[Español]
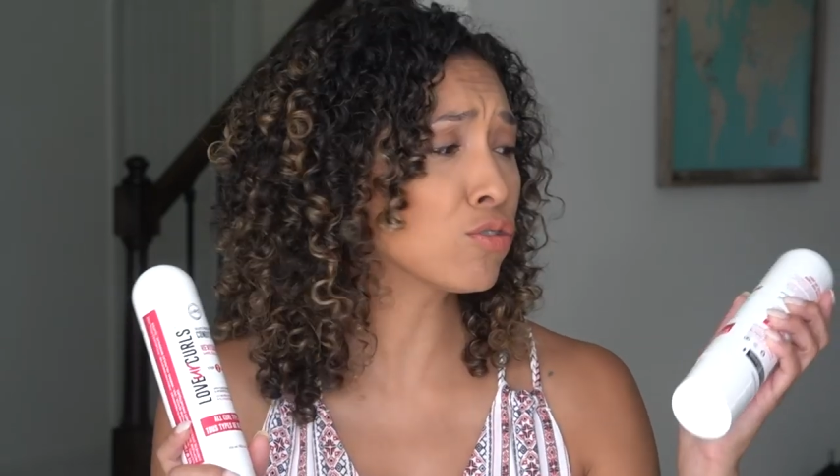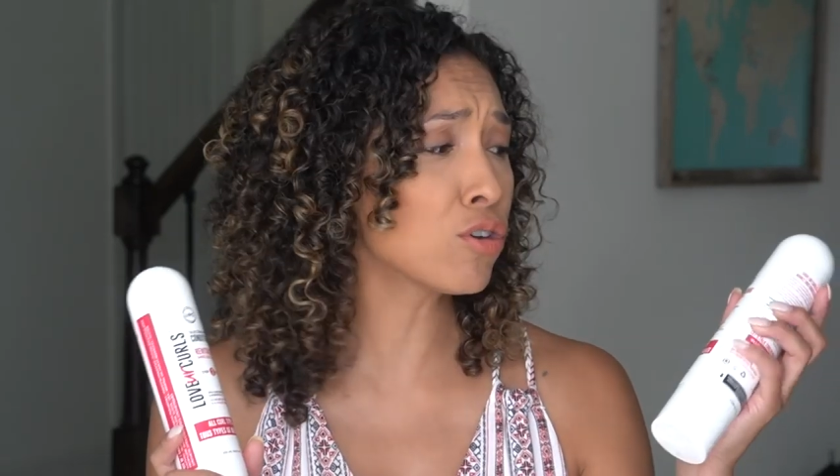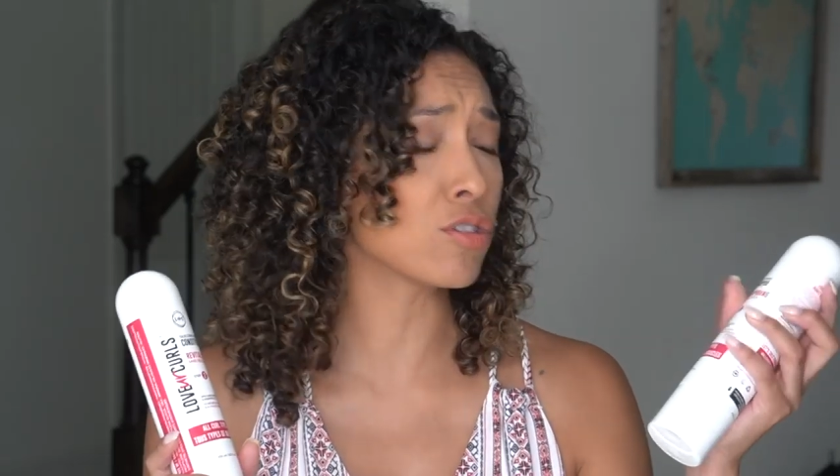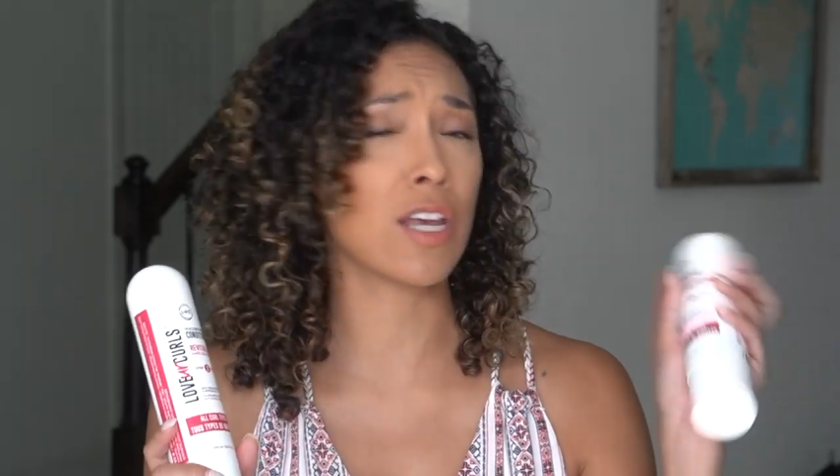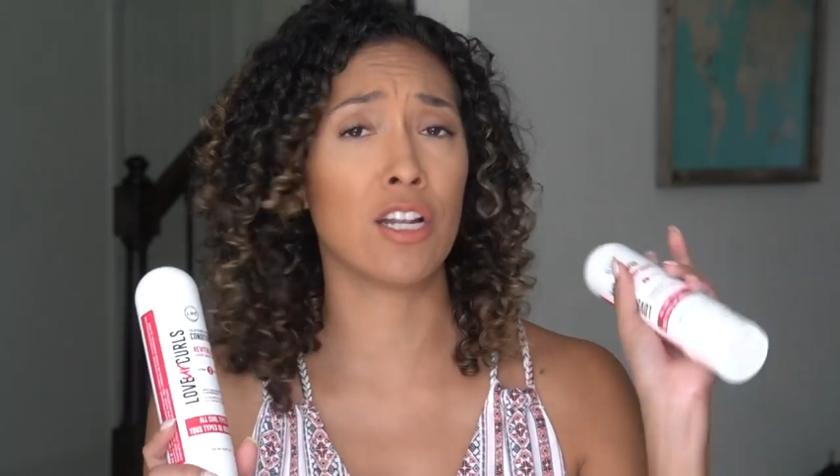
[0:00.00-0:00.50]
Los
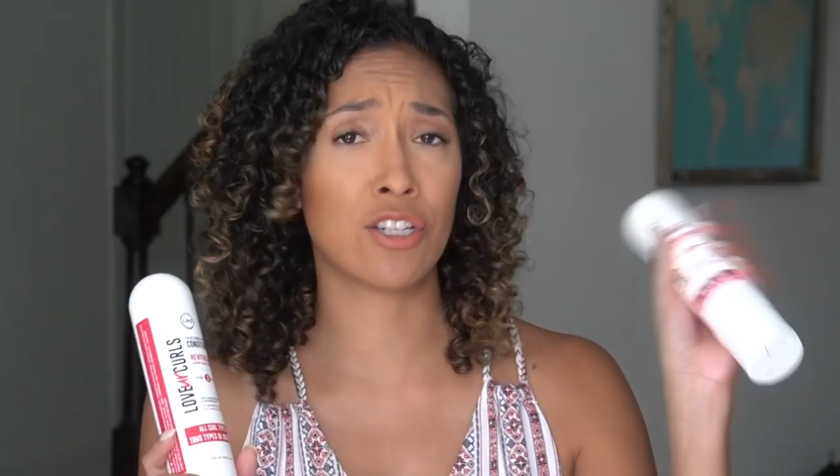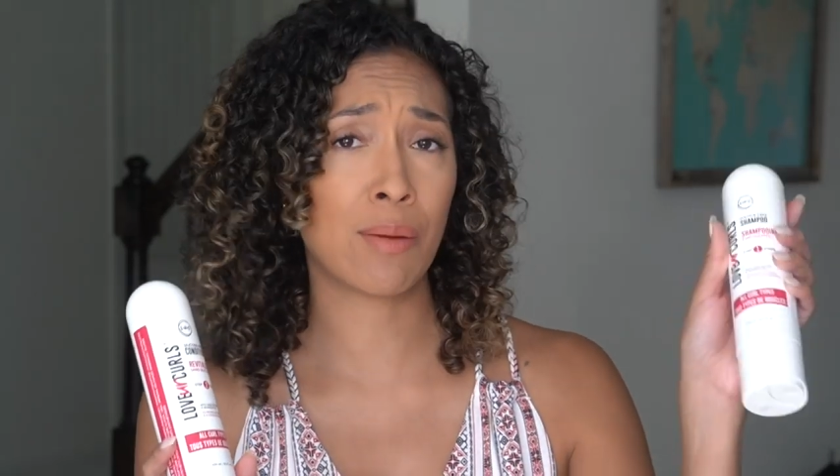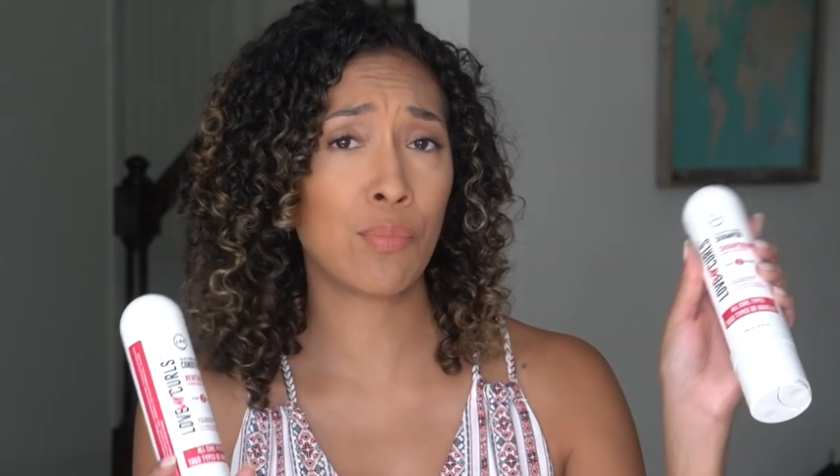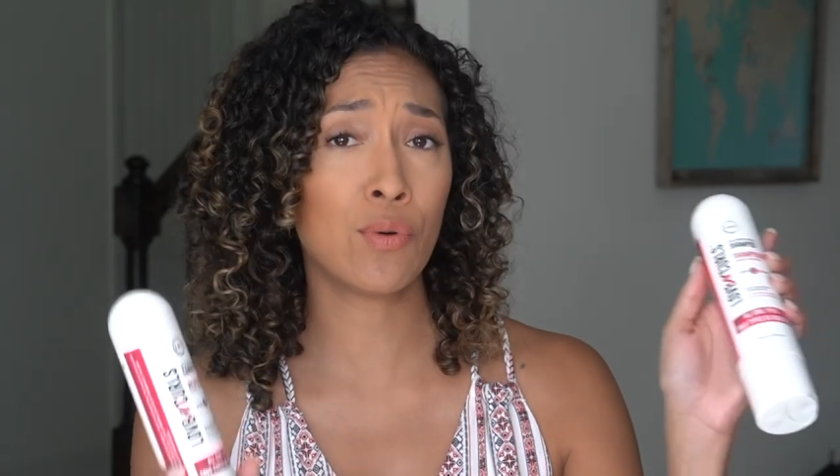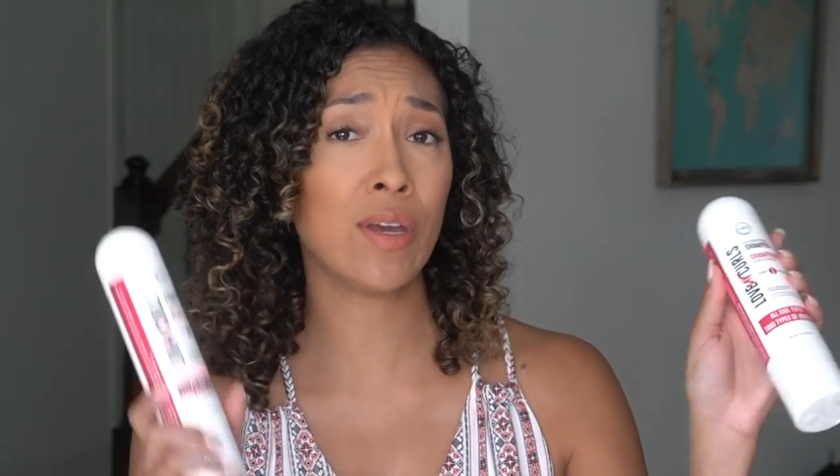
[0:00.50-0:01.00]
dos, el
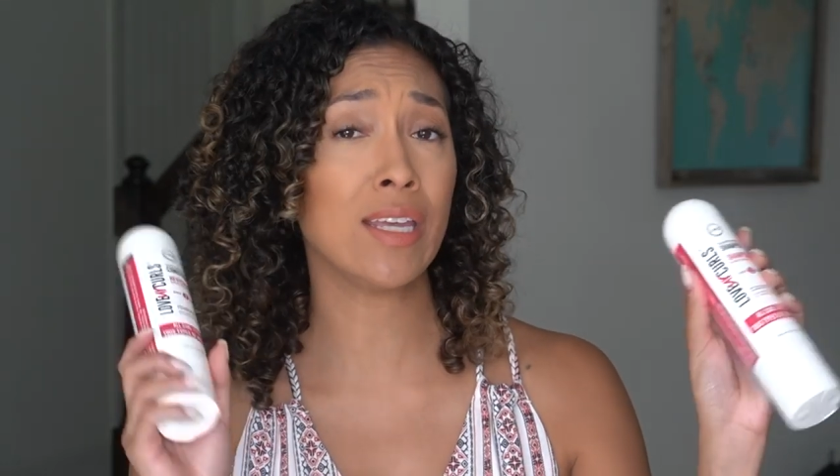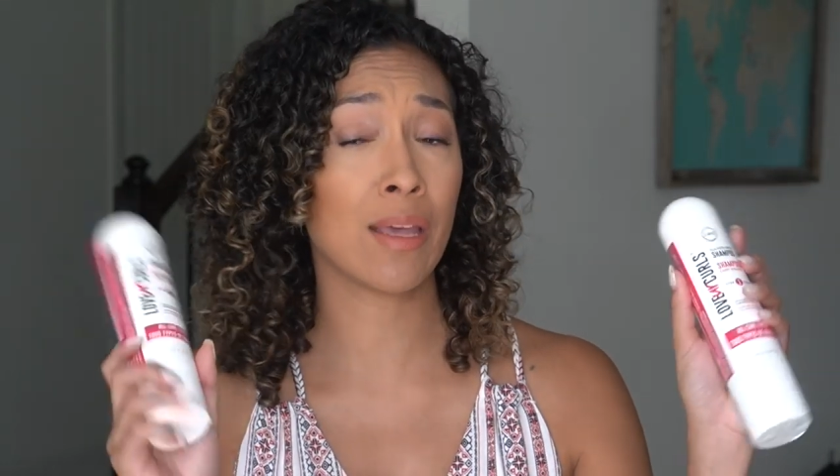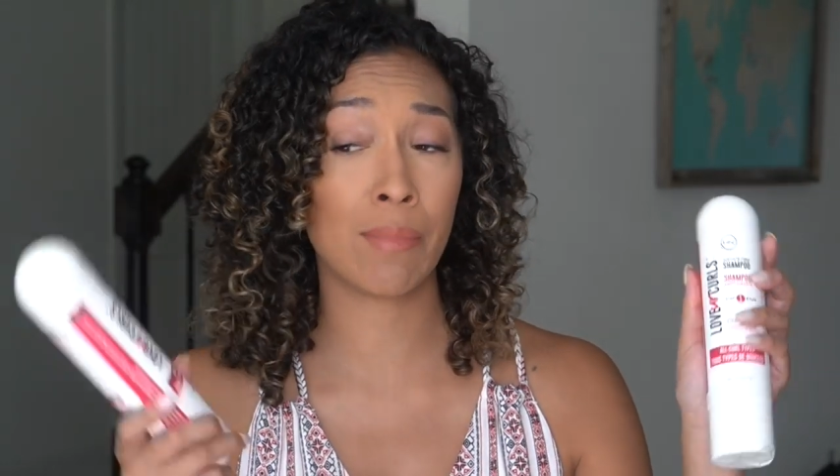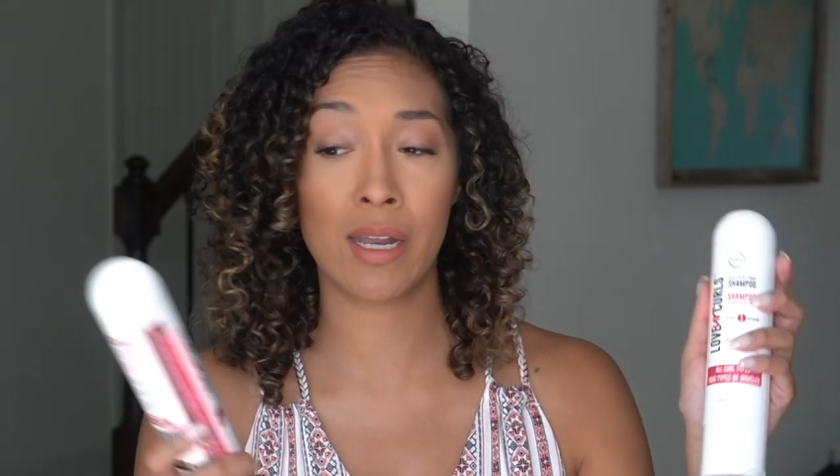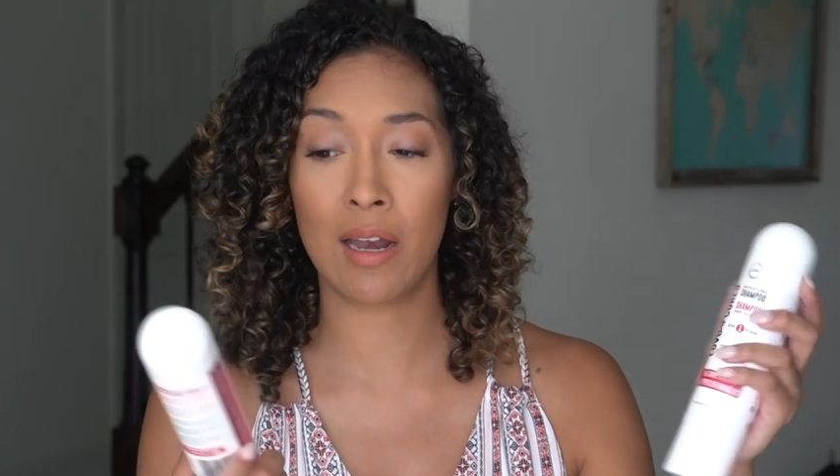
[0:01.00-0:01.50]
champú y
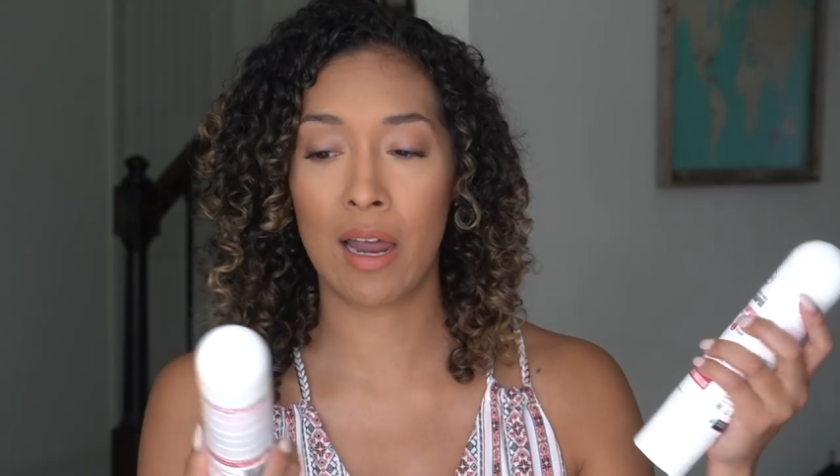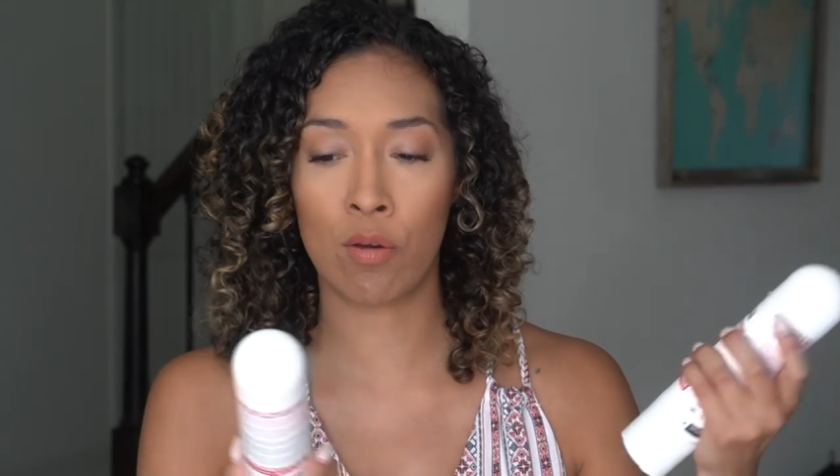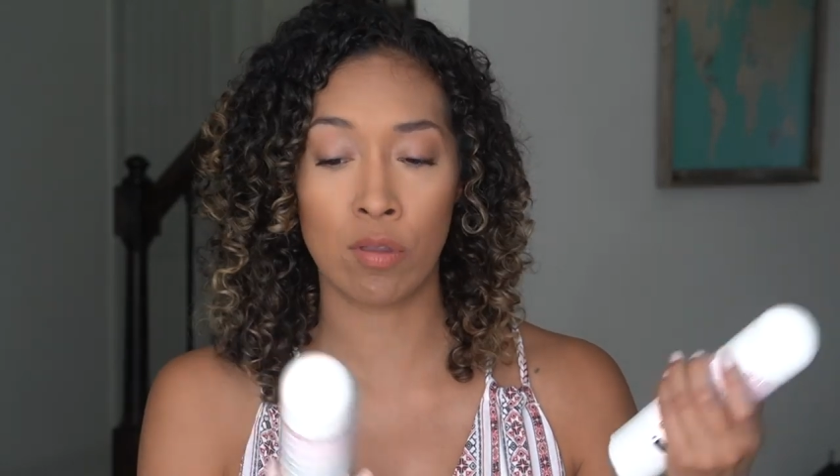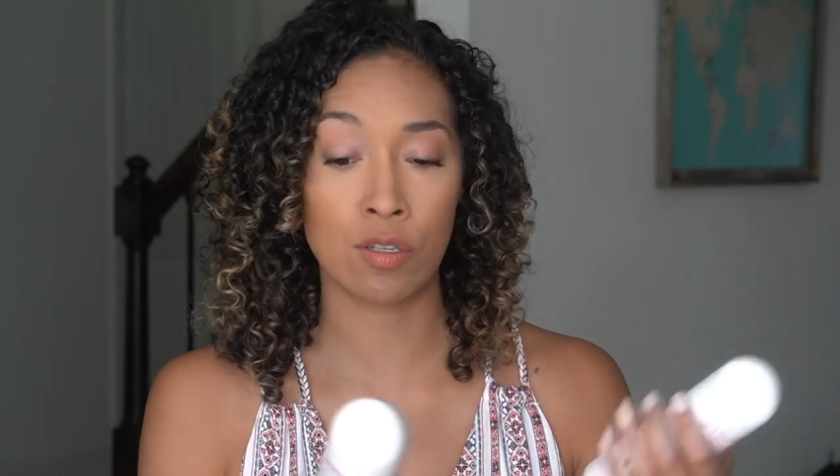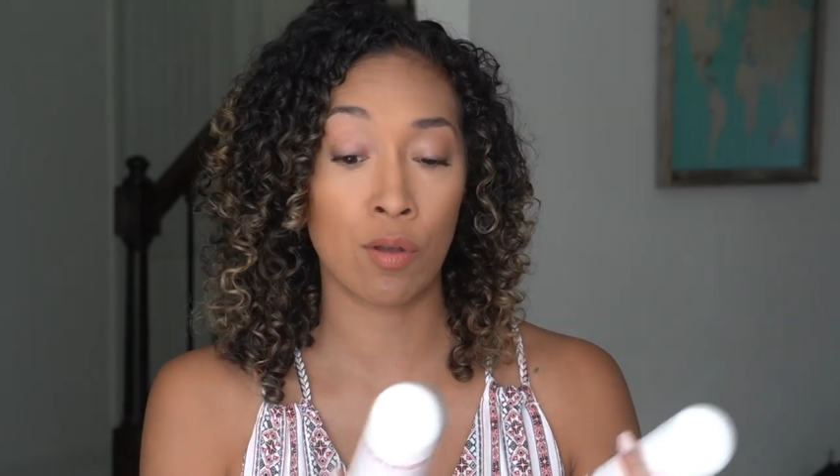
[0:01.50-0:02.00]
también el
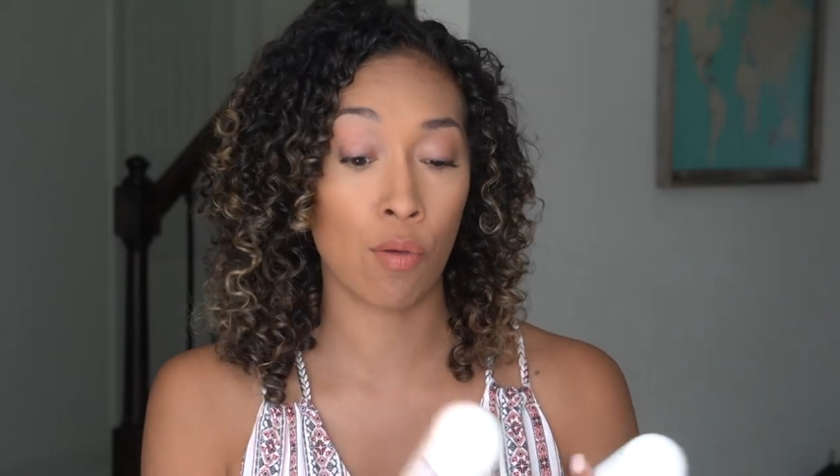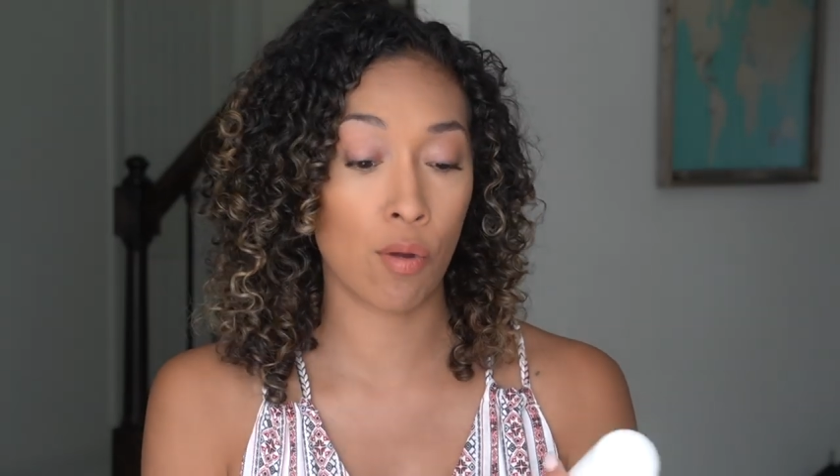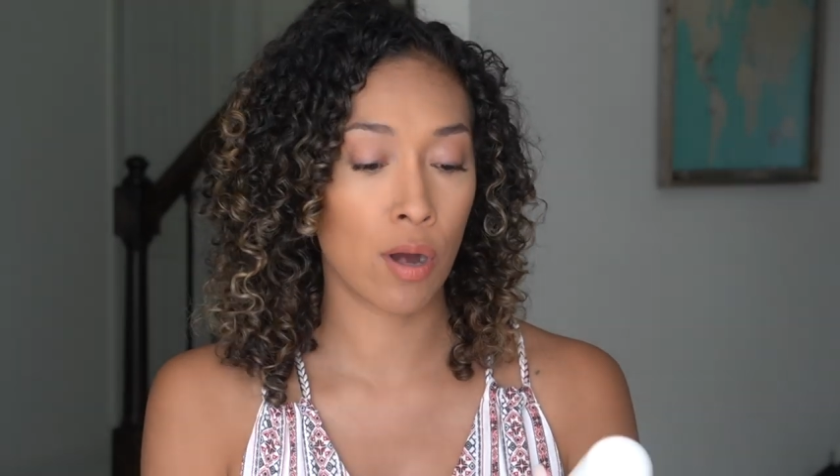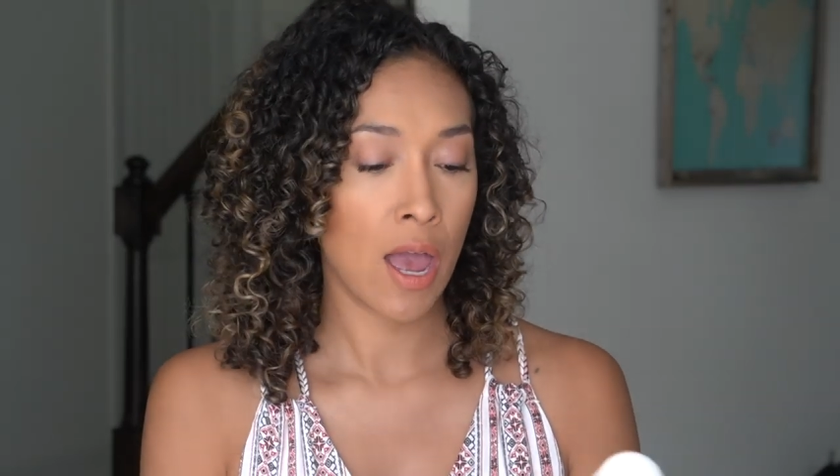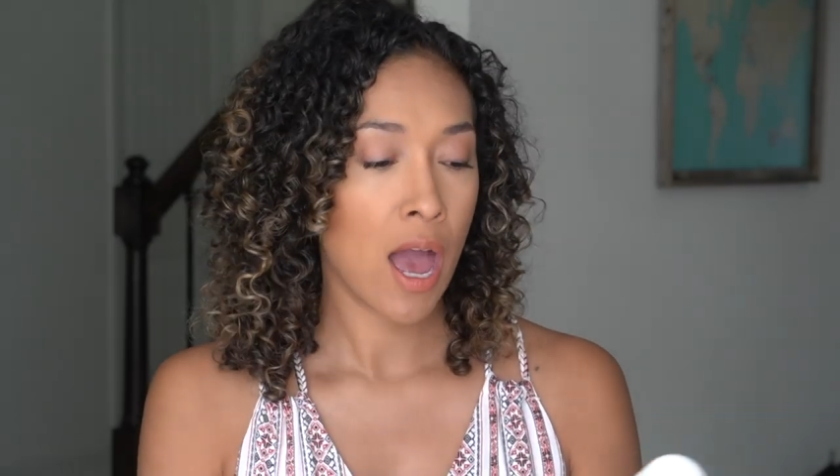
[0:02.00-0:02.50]
acondicionador.